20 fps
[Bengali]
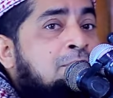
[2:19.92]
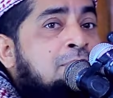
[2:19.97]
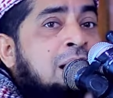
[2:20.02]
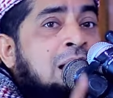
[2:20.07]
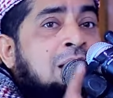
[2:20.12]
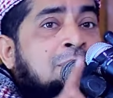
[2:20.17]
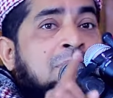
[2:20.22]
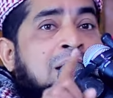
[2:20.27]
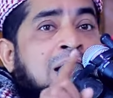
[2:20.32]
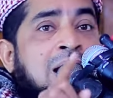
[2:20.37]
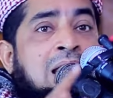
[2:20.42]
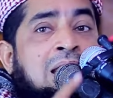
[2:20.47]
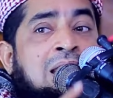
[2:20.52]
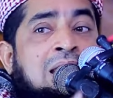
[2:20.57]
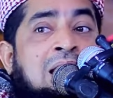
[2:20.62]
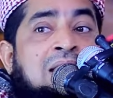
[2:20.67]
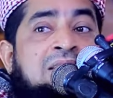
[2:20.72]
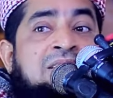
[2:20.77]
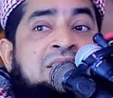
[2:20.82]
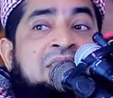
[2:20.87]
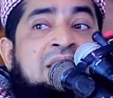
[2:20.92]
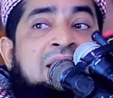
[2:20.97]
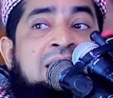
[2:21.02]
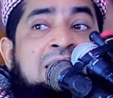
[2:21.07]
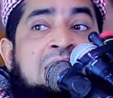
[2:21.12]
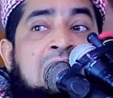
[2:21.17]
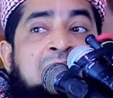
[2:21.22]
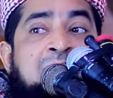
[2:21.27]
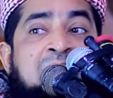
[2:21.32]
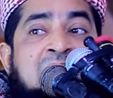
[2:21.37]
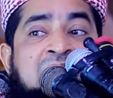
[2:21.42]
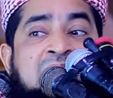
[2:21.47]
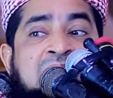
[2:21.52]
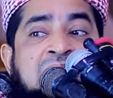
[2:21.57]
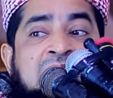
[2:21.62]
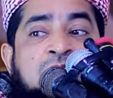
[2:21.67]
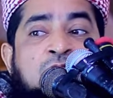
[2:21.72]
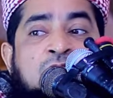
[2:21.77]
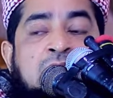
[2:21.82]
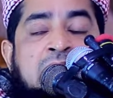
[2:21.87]
বারবার আল্লাহ সিগনাল
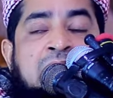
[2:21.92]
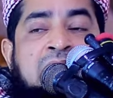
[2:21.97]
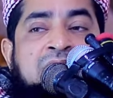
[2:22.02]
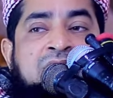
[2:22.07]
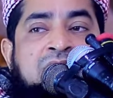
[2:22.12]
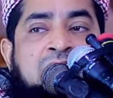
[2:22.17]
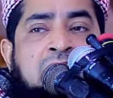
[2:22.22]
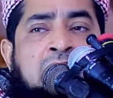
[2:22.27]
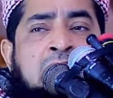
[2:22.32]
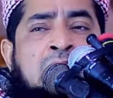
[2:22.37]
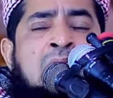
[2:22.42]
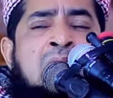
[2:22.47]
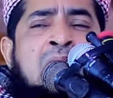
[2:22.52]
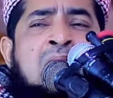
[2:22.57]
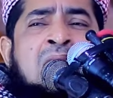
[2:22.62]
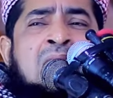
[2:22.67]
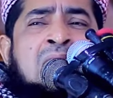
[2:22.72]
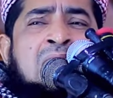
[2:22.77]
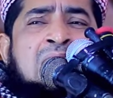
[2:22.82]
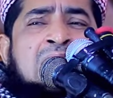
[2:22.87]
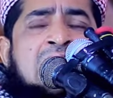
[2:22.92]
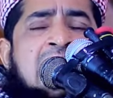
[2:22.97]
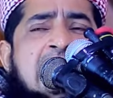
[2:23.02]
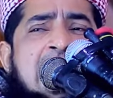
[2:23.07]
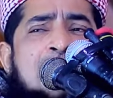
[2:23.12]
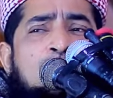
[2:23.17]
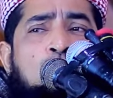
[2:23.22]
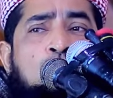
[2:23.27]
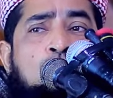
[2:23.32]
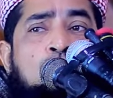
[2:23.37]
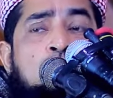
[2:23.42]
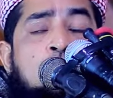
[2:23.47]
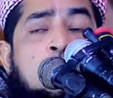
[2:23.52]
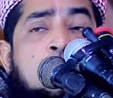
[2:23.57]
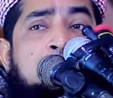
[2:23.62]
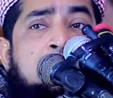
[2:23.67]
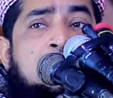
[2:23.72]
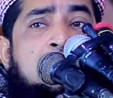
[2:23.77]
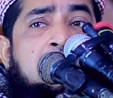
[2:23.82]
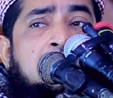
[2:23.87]
বাত্তি ধরাইছে এ লুত
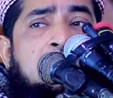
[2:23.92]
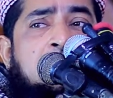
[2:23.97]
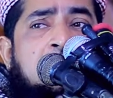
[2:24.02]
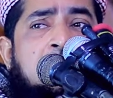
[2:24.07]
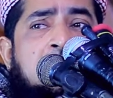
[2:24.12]
নবী